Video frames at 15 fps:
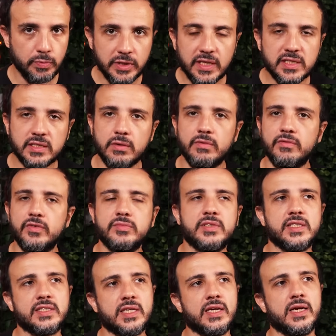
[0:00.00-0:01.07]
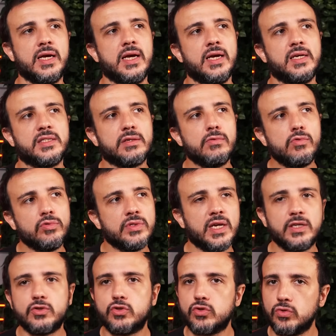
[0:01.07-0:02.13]
Porque são, vamos dizer assim, são
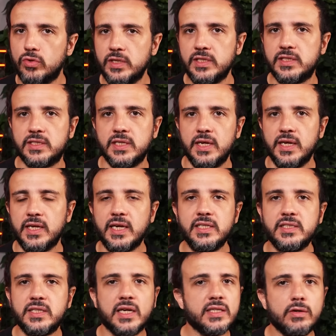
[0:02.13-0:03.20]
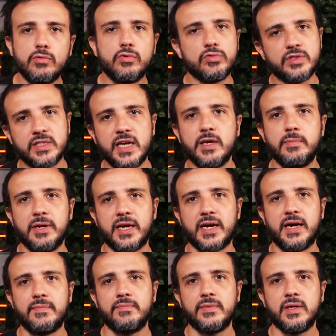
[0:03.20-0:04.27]
contradições que a esquerda não consegue
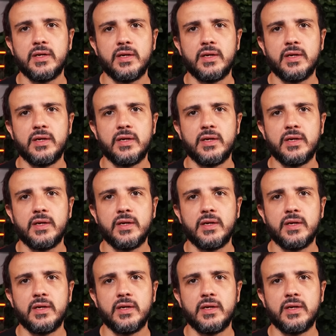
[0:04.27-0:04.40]
brecar.